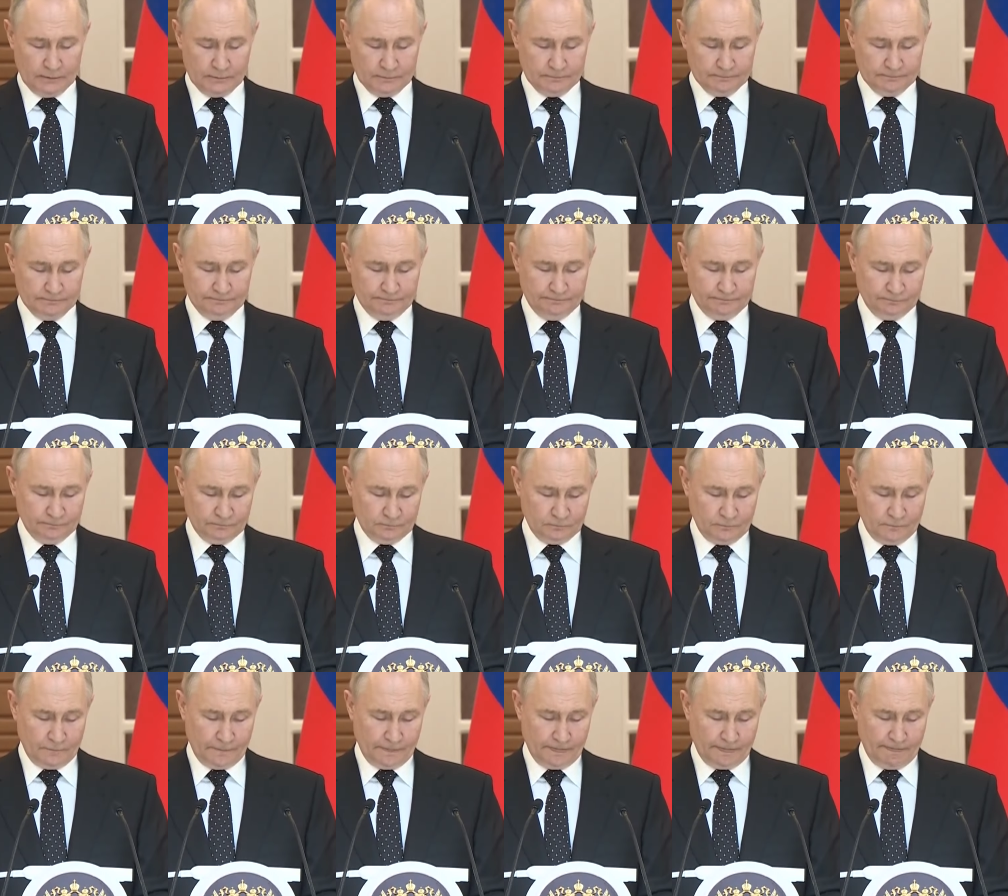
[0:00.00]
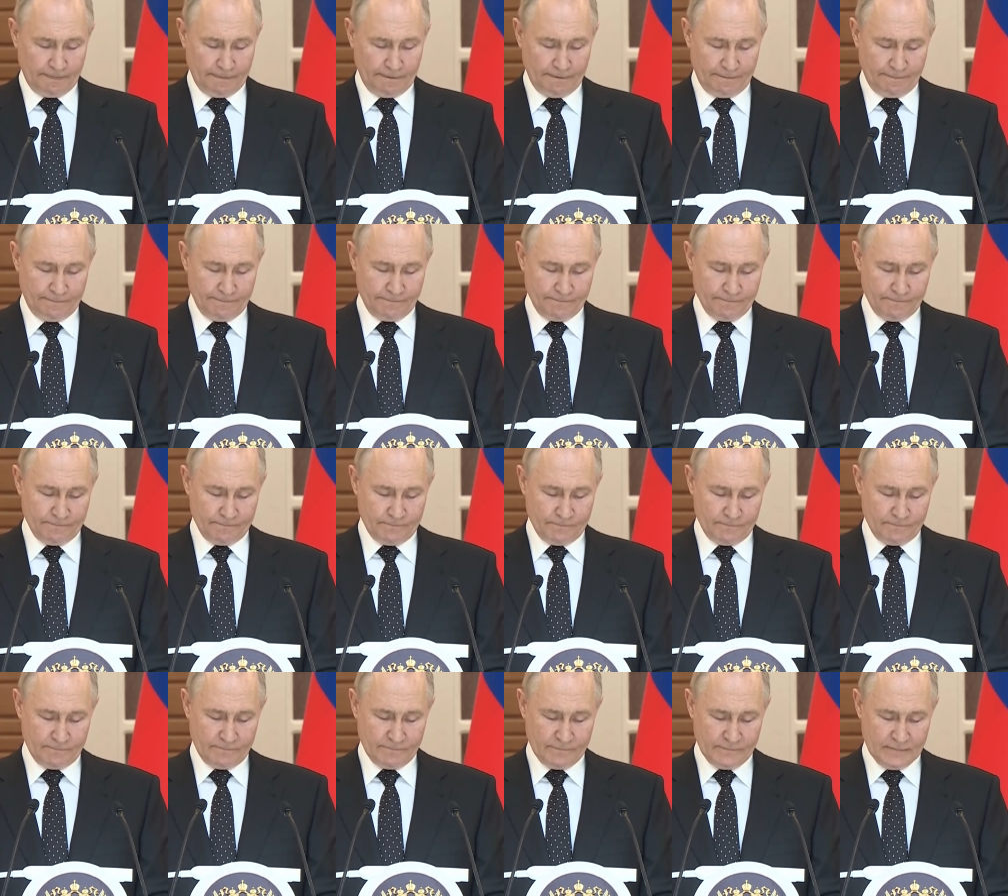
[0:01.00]
ン大統領は、
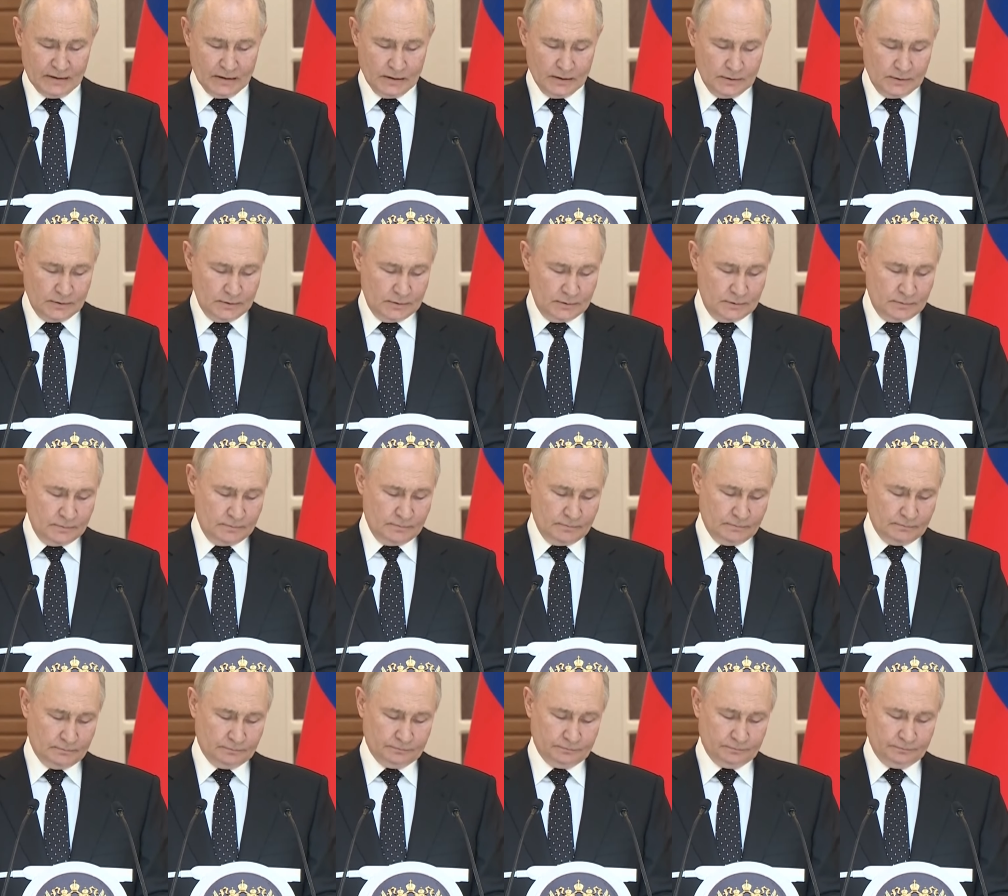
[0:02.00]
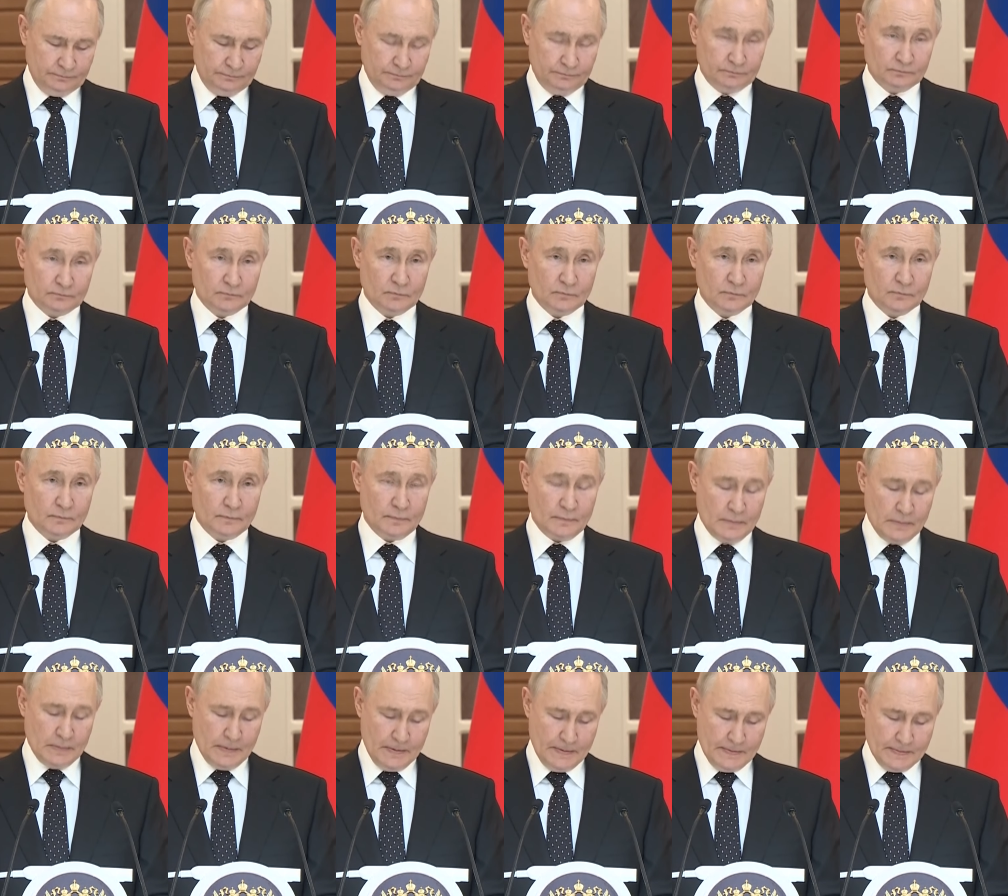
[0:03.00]
ロシアと北朝鮮は西側の
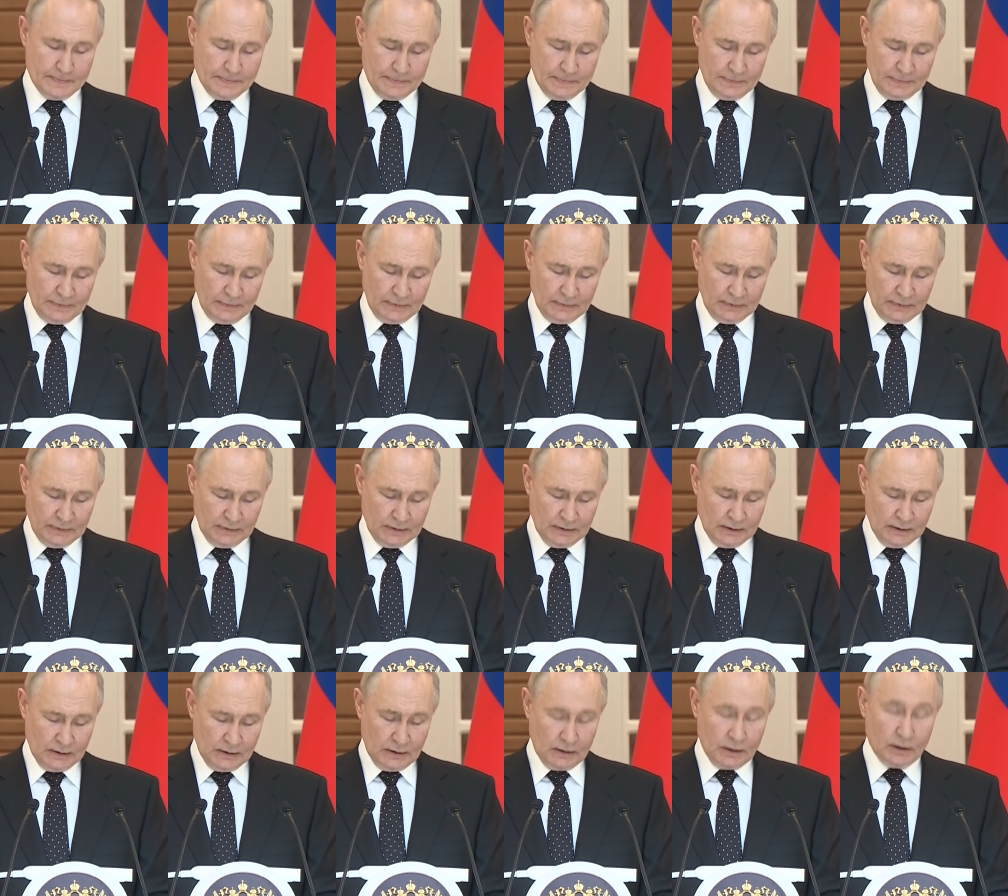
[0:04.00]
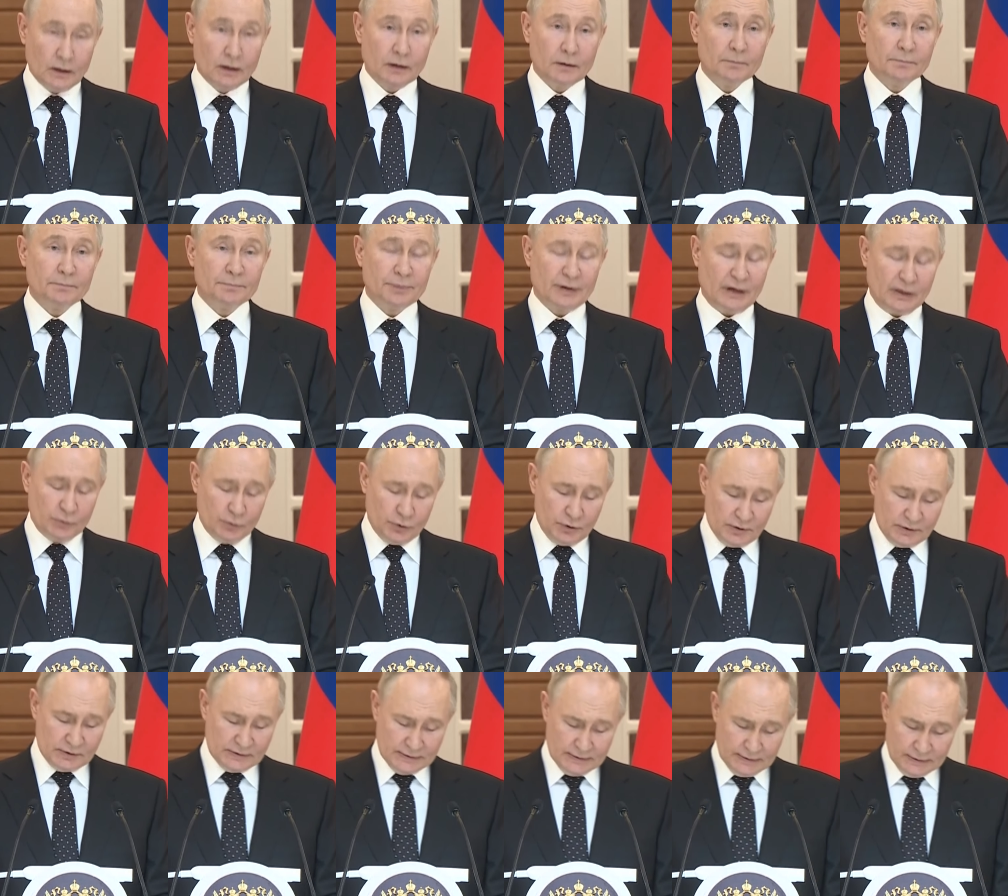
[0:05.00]
制裁に対抗し続けると
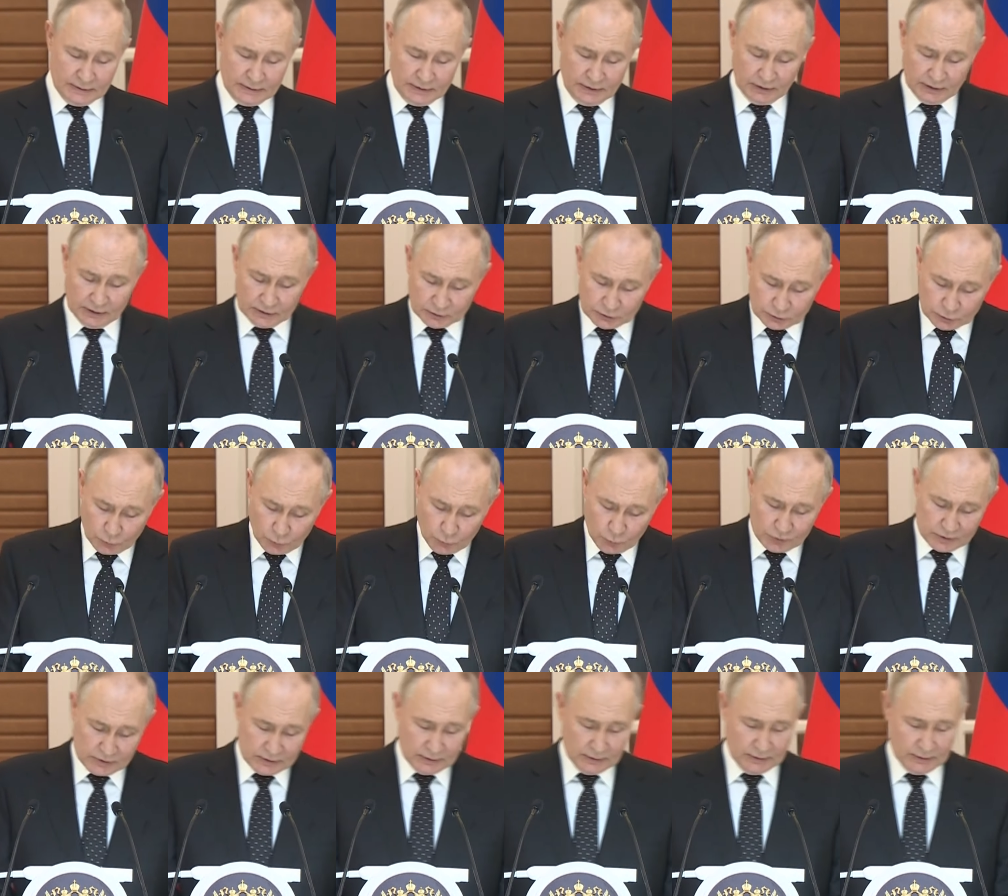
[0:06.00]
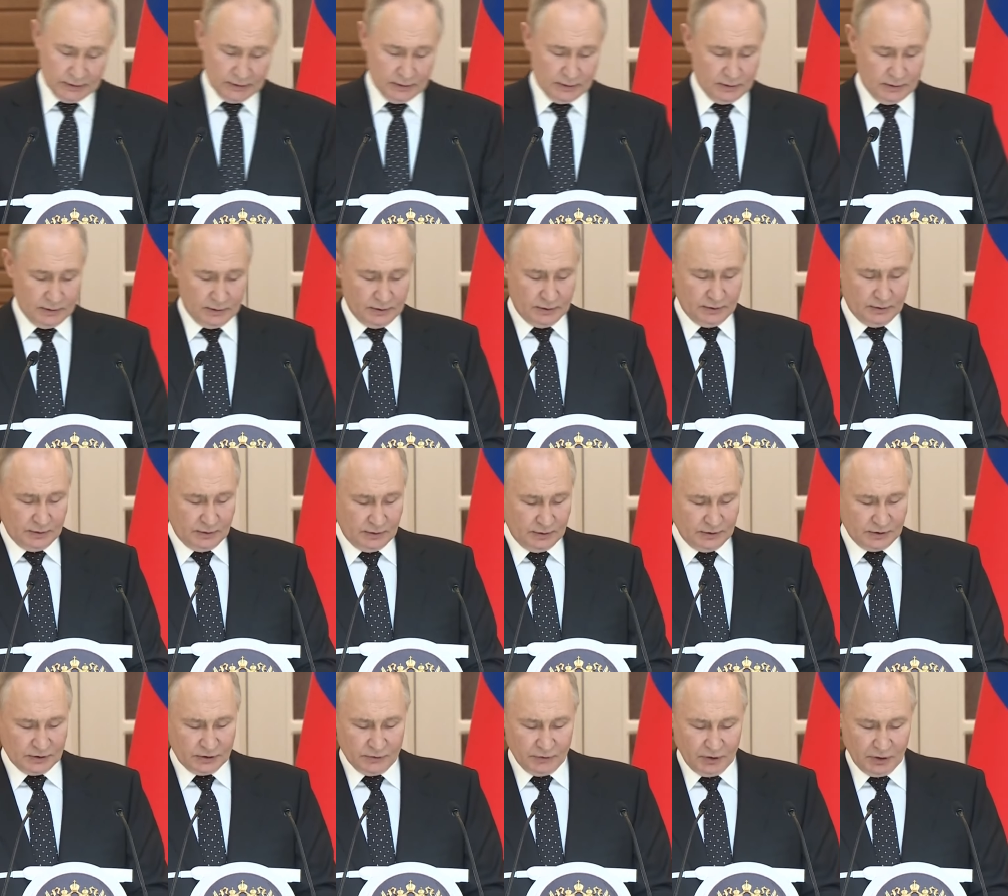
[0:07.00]
し、軍事・経済
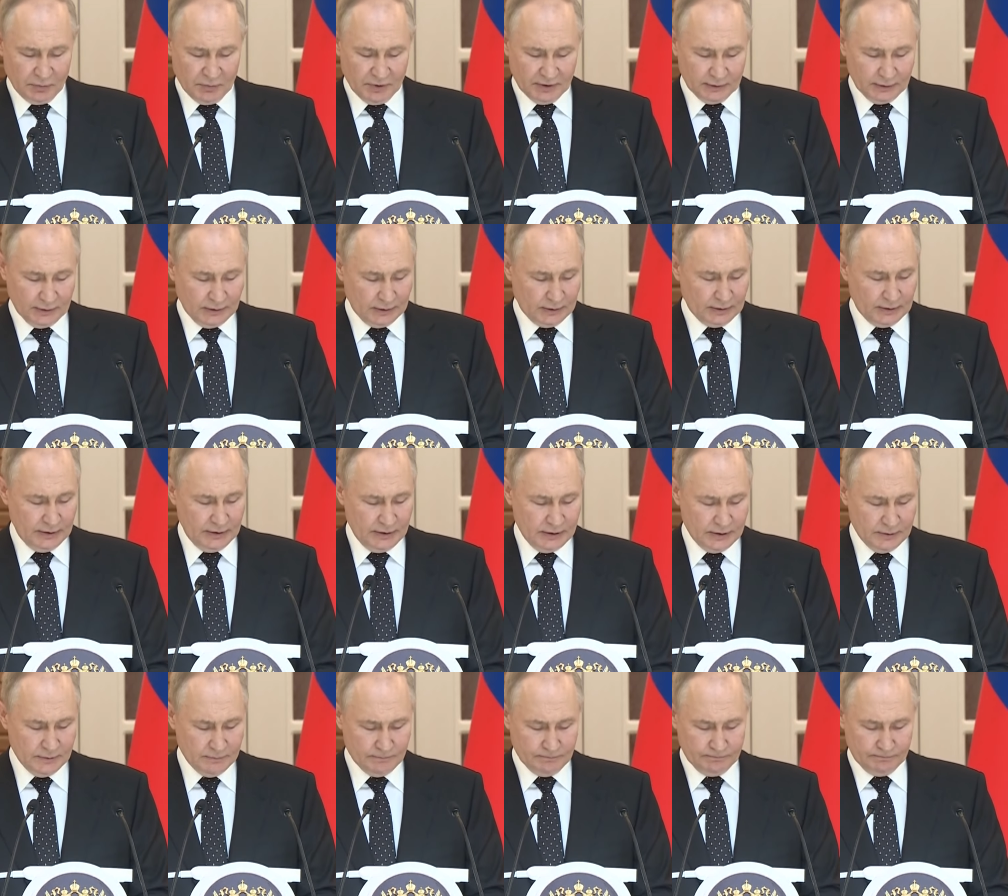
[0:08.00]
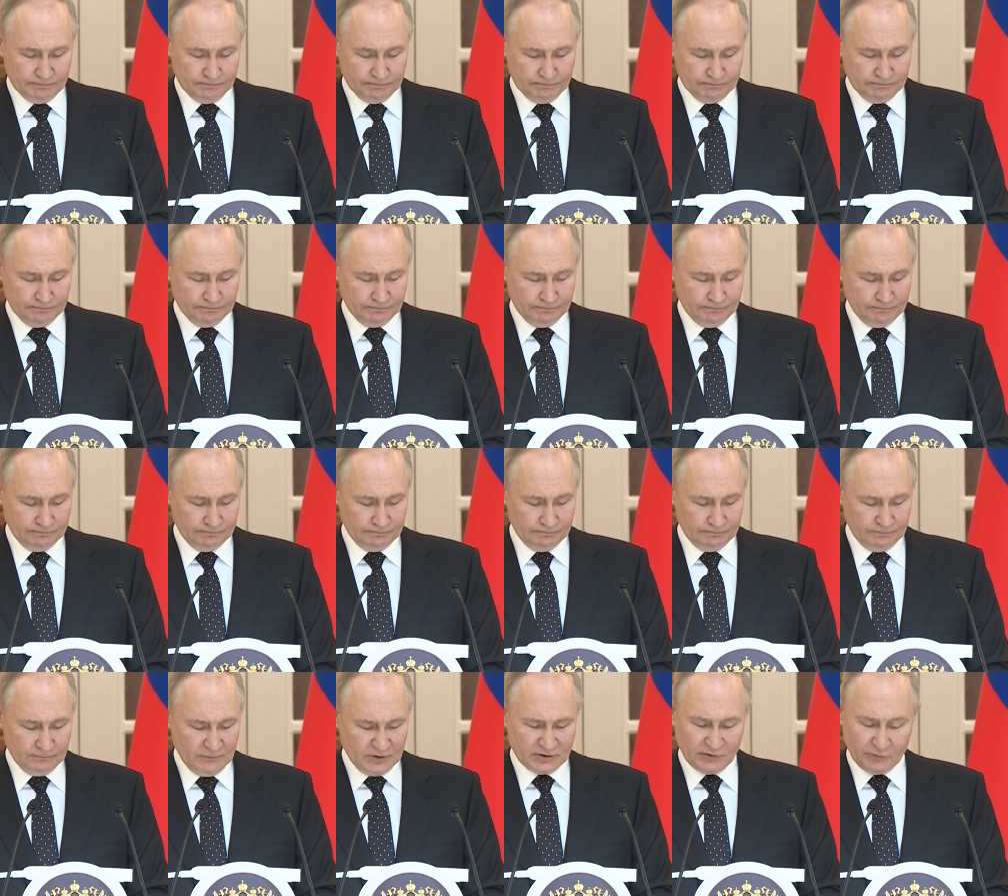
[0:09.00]
両面の協力関係が
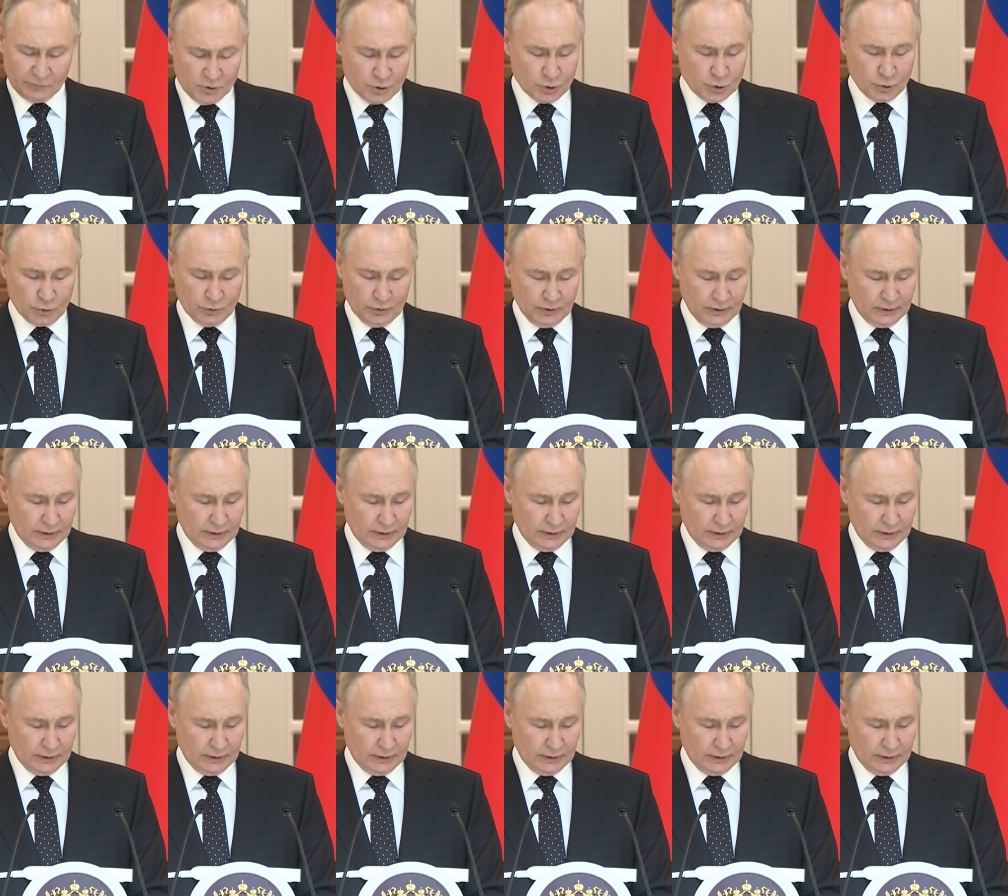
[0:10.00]
強化されると